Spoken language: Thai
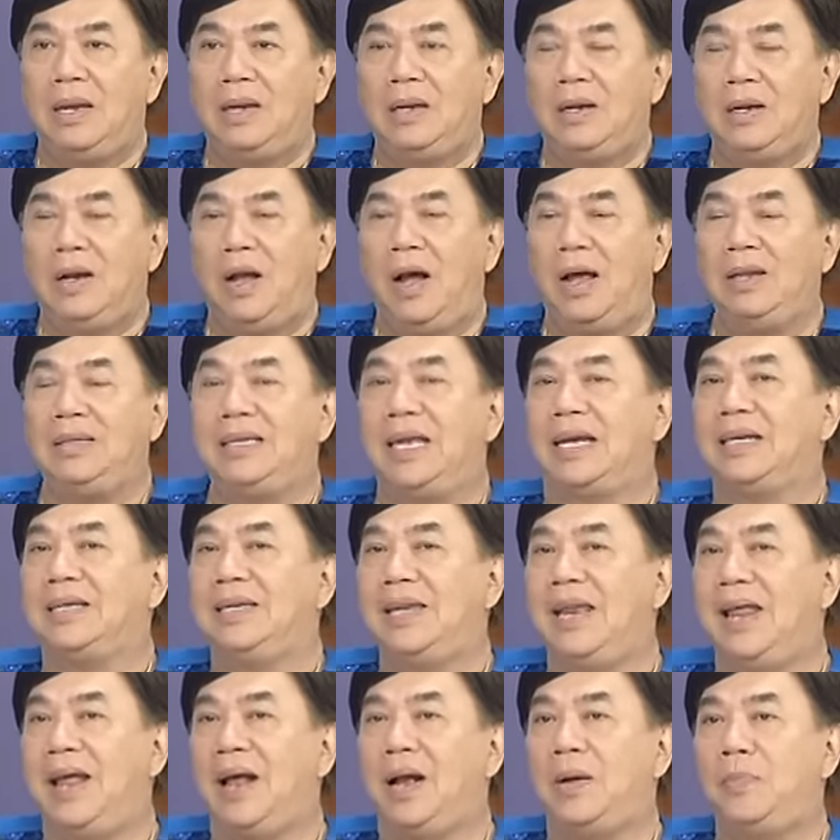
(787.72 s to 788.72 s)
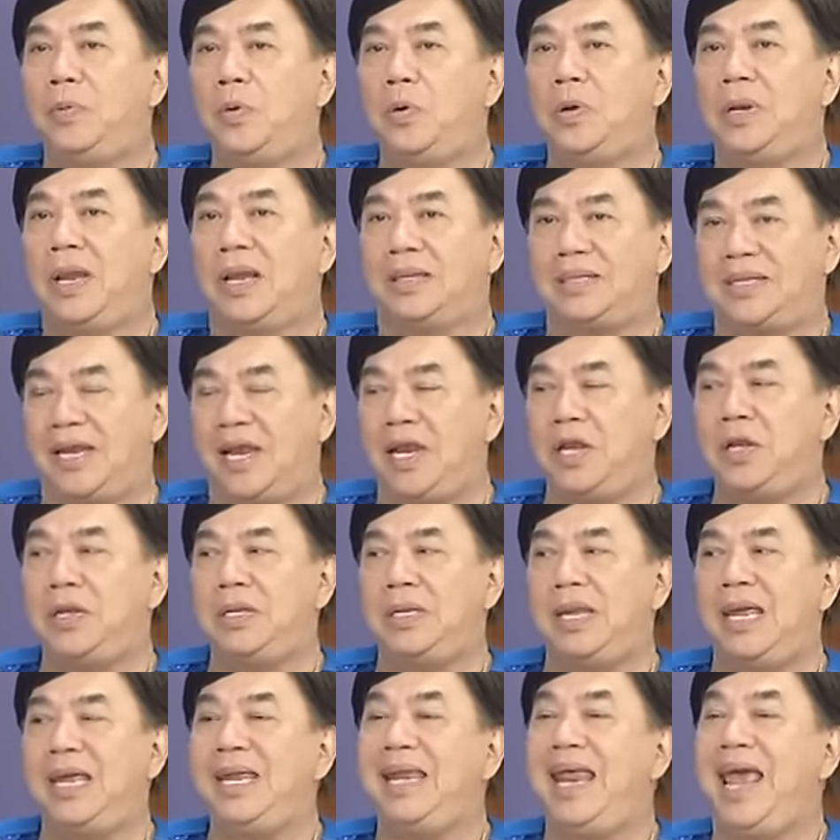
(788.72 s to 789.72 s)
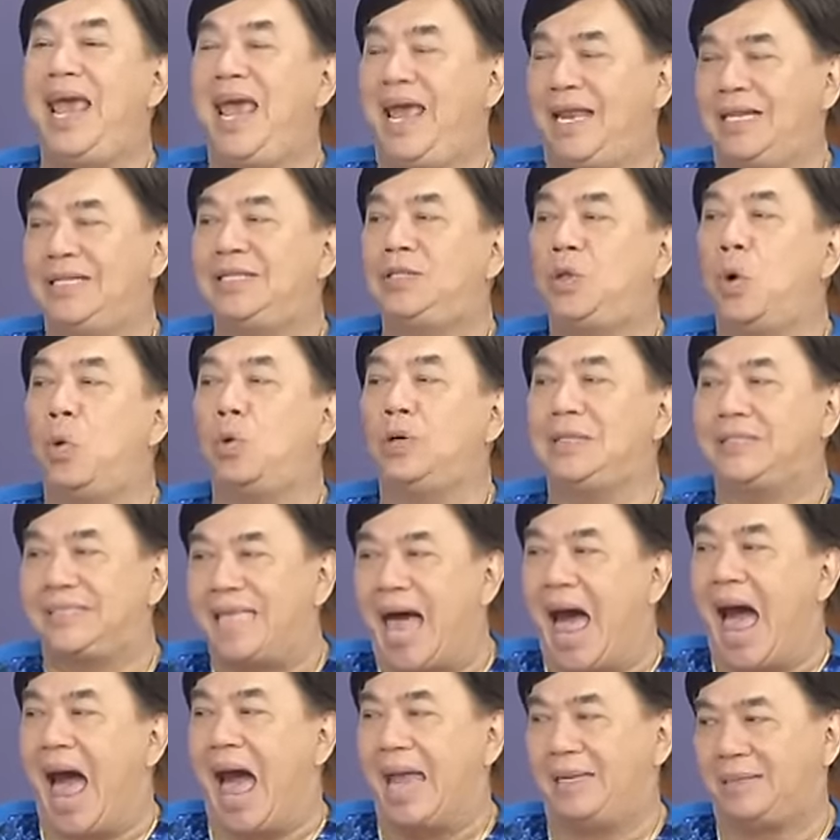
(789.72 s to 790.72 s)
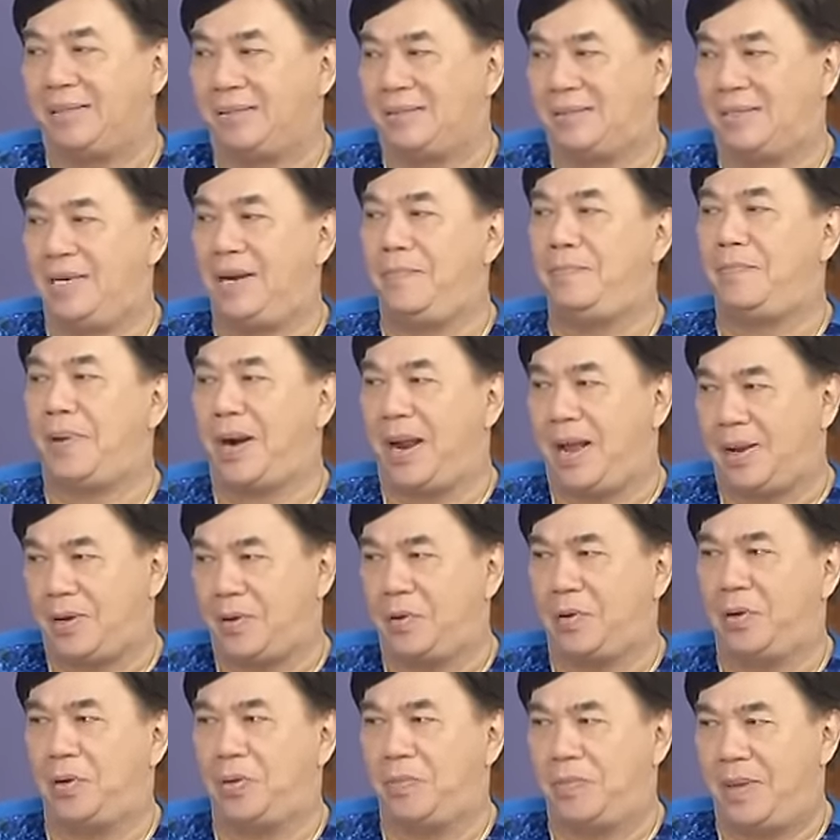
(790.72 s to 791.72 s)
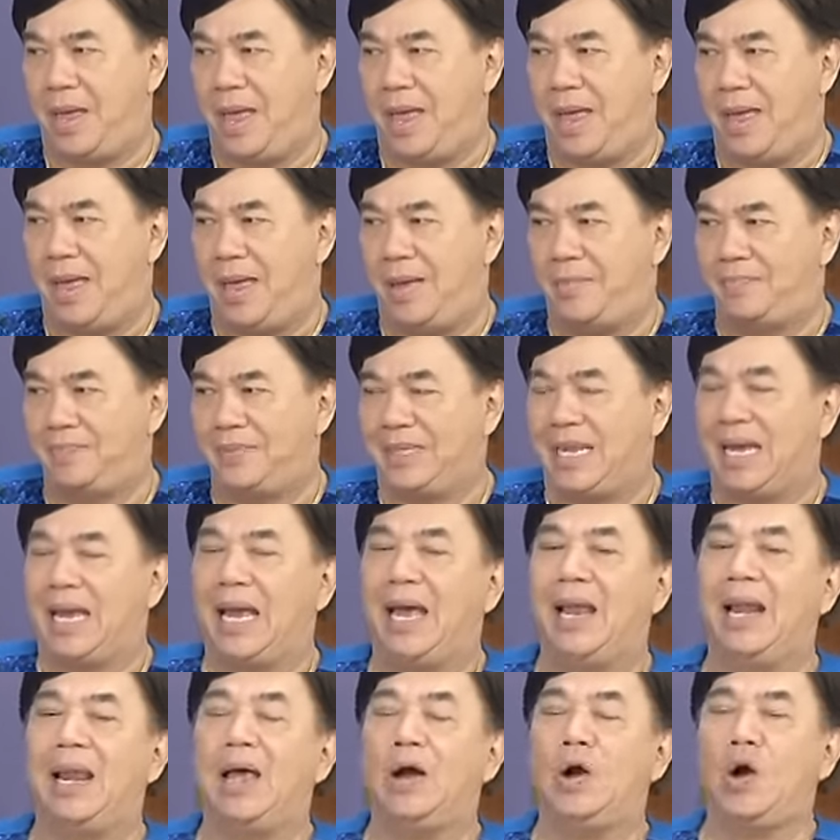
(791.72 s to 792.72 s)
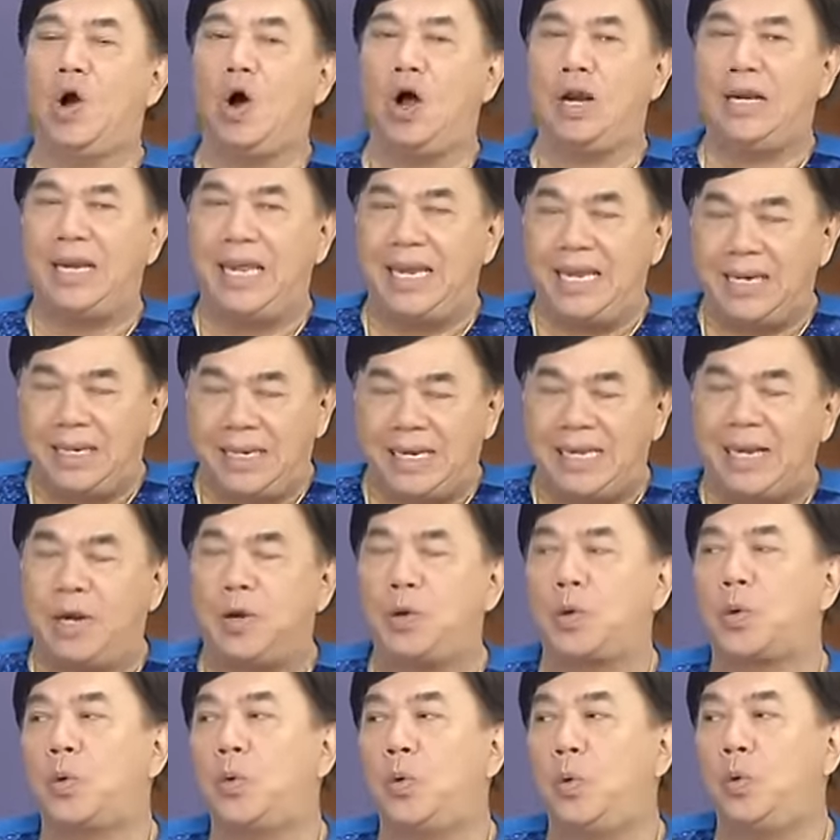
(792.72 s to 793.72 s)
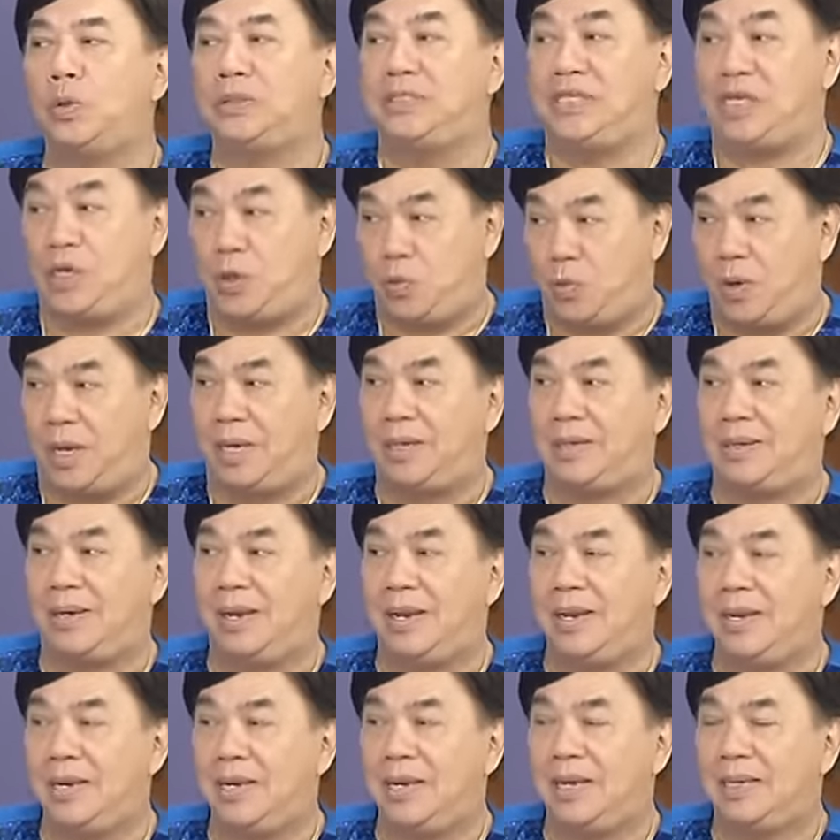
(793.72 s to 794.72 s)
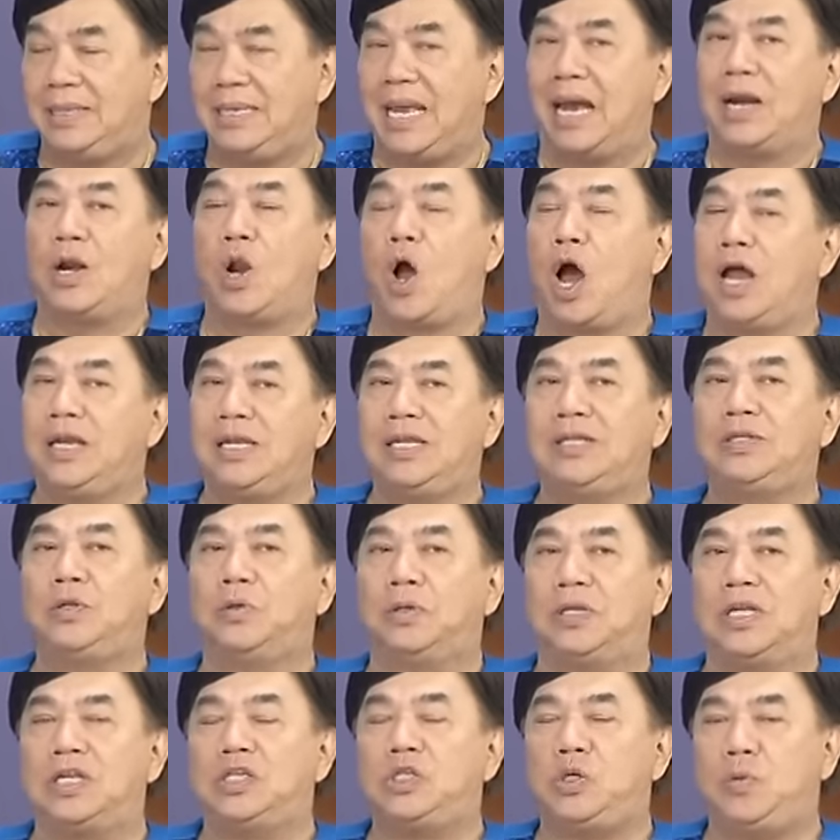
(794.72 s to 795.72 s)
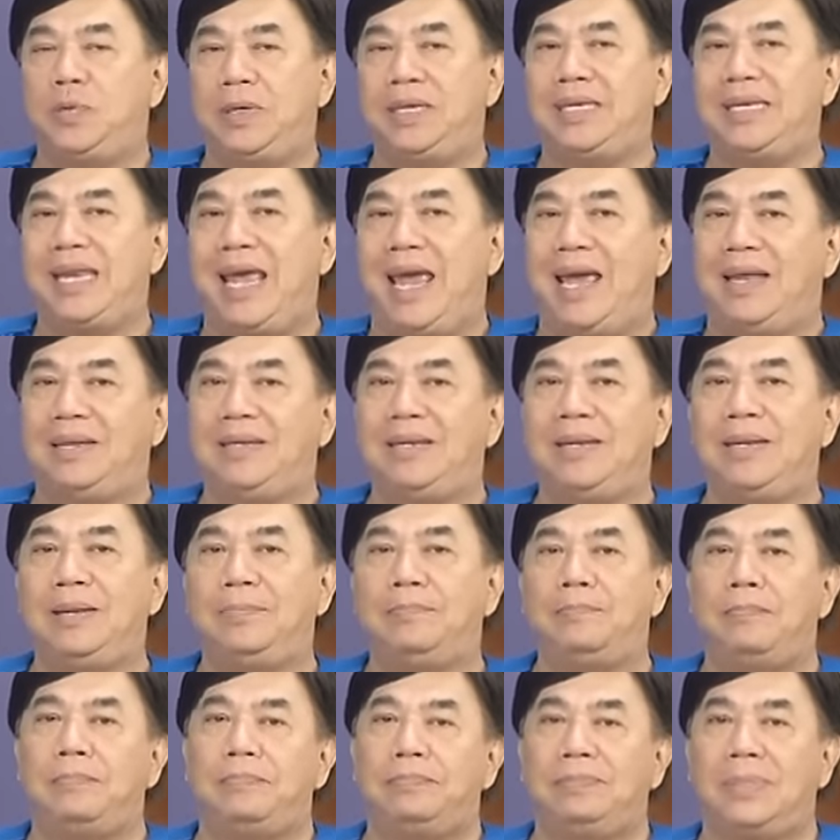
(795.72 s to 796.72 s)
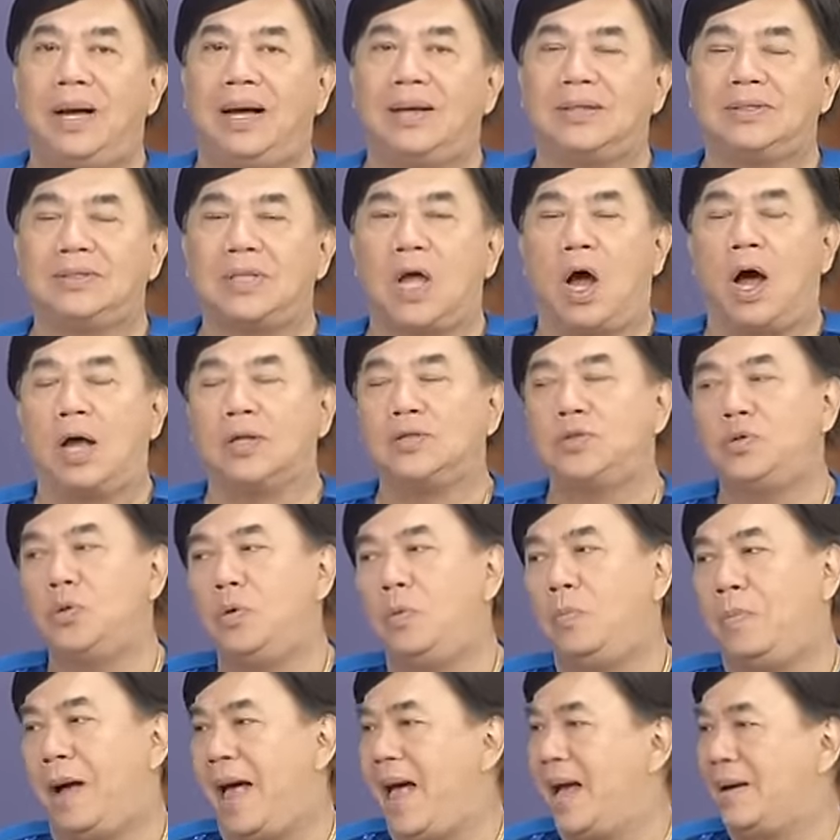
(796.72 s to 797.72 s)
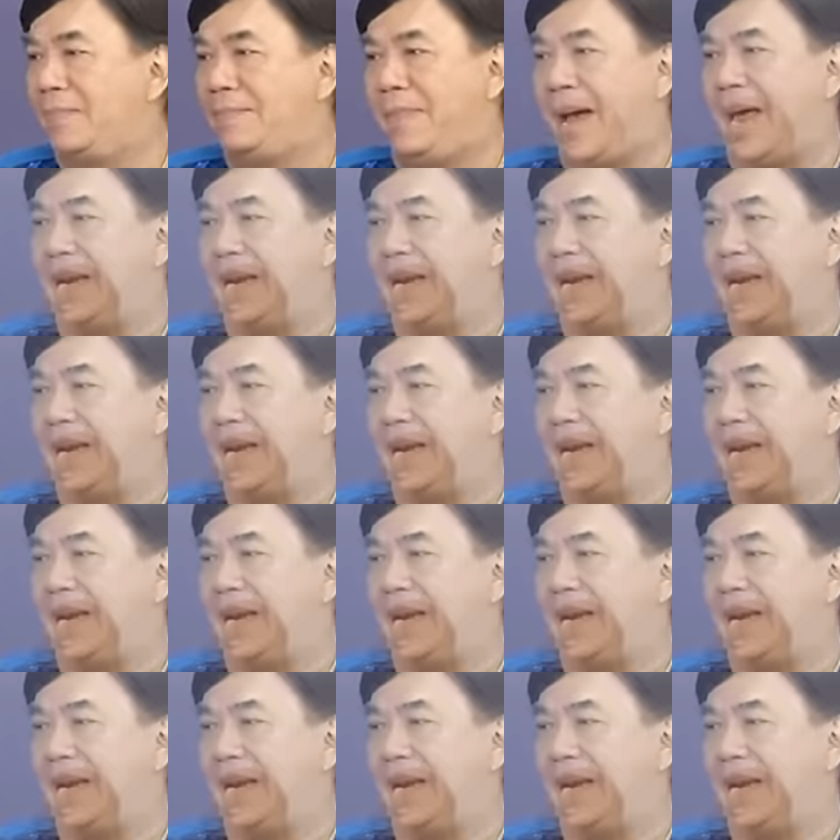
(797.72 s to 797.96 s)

ก็อย่างที่เดชเขาพูดจะได้ได้ได้เห็นทุกศาสตร์ที่ปรากฏออกมา นะฮะ แล้วก็ได้เรียนรู้ชีวิต อย่างน้อยที่สุดในชีวิตเดที่ต่อสู้บากบั่น